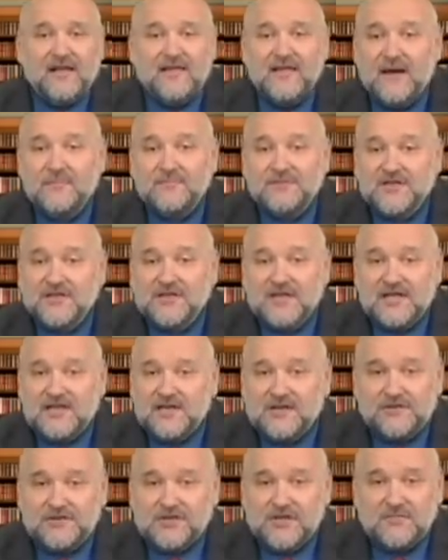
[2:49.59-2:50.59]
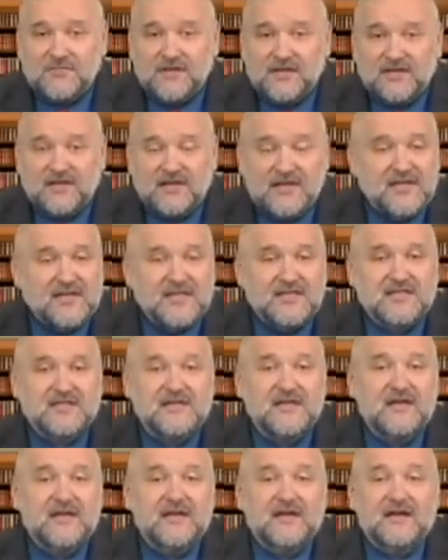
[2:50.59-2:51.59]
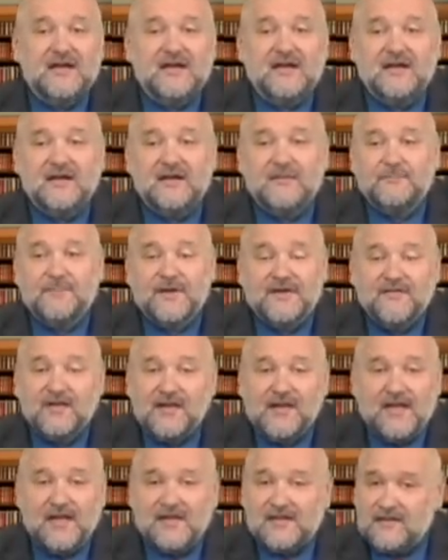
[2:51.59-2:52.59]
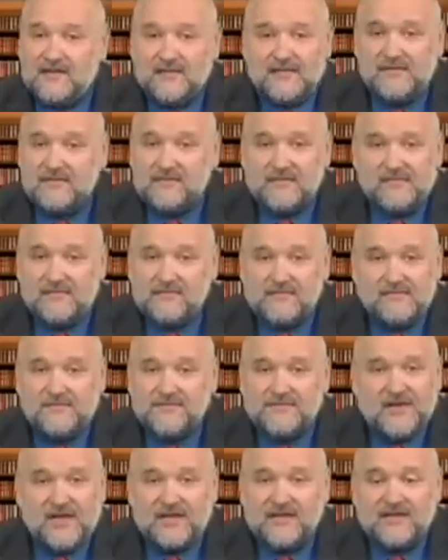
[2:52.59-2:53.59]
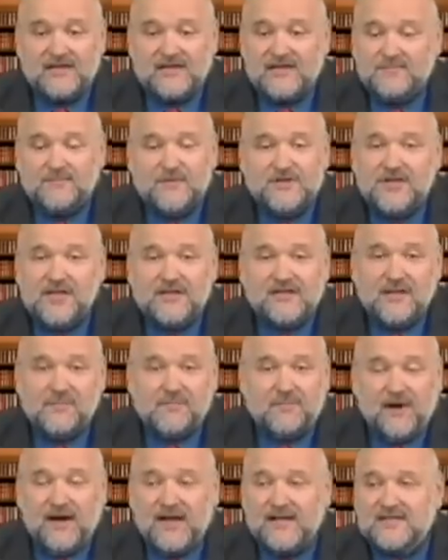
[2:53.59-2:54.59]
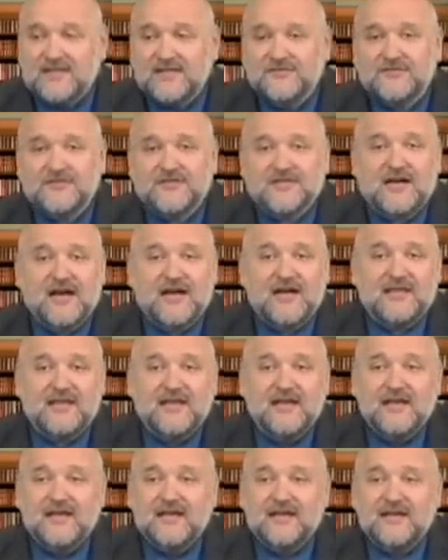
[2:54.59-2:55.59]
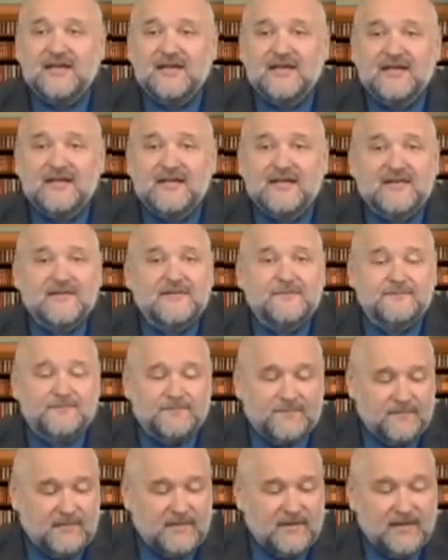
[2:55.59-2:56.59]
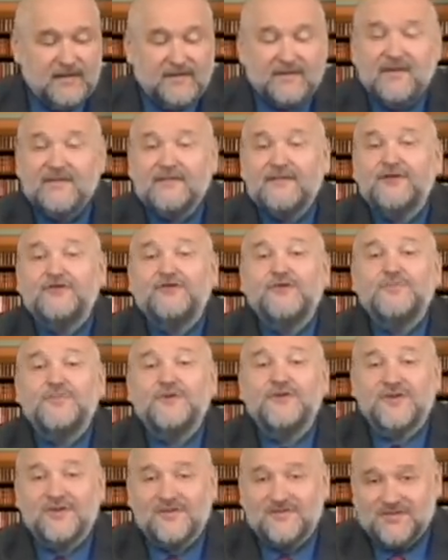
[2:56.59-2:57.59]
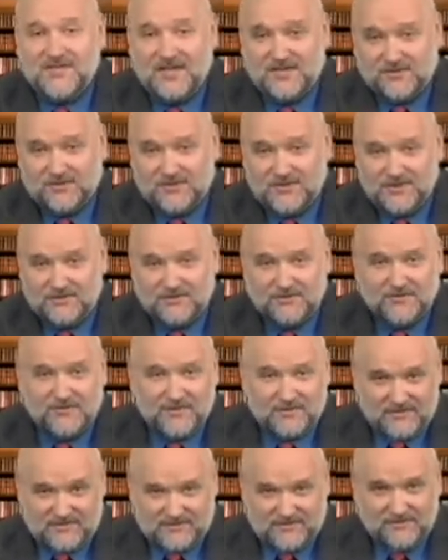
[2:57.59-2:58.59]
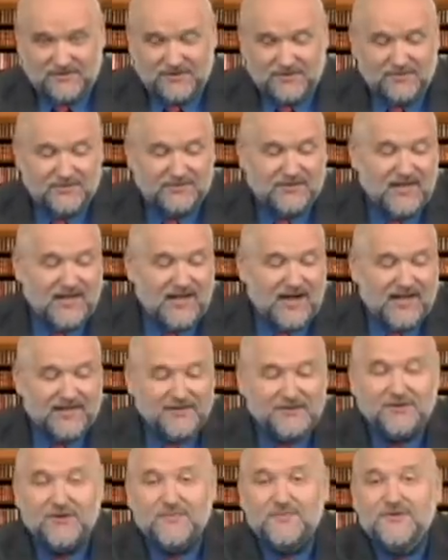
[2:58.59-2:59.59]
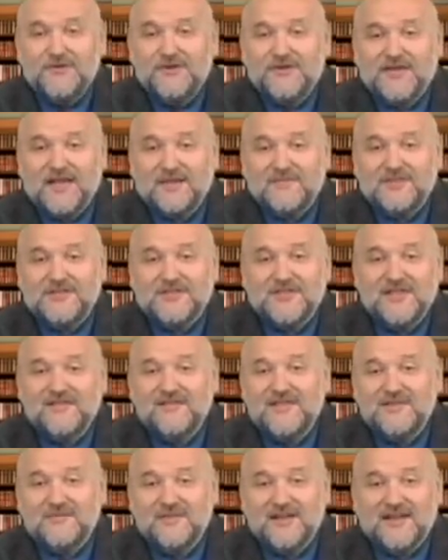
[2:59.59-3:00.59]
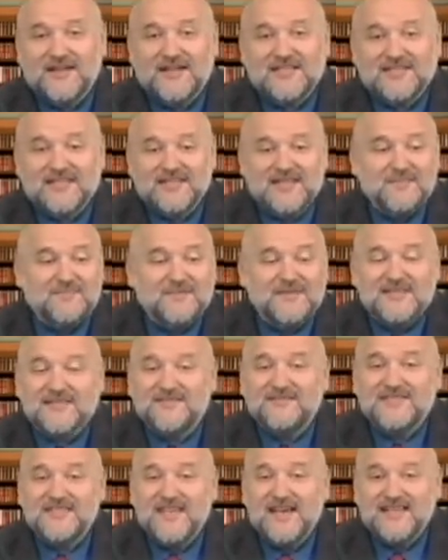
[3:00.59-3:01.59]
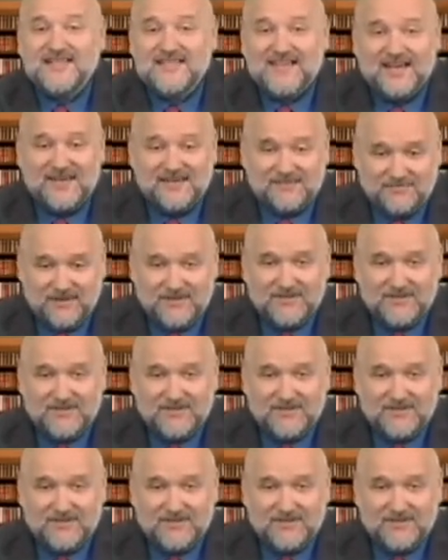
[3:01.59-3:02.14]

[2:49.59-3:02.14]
Лампочки такие очень милые есть, а, проверять, э, всякие отпечатки пальцев искать. А, на, на, на купюре взятку дадут вам кто-нибудь, а на купюре там, значит, невидимой краской написано «взятка».